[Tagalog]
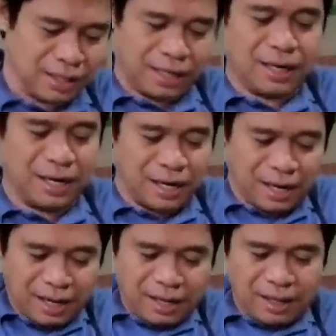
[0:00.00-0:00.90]
sa tangka.
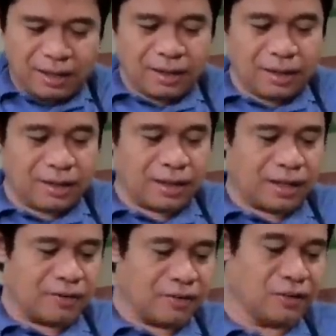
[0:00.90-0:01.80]

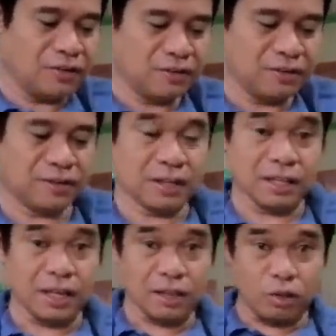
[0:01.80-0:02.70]
Ano?
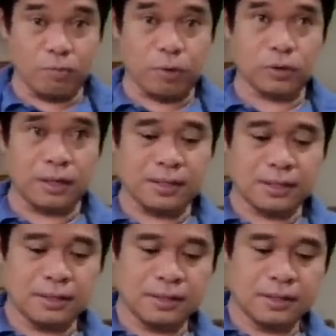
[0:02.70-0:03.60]
Kita ito,
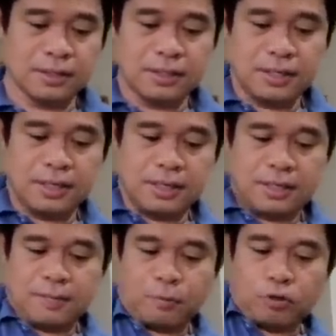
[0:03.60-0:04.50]
prutas.
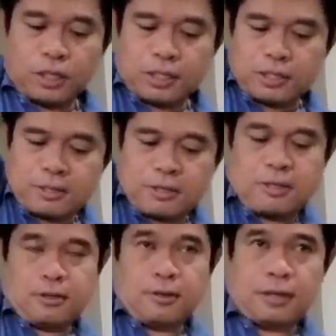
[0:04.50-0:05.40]
Prutas.
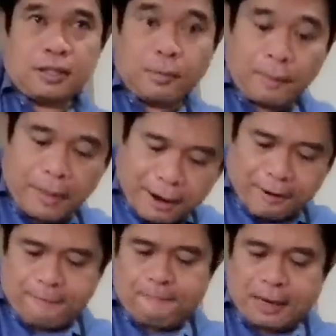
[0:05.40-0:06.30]
Kita pagbiyak.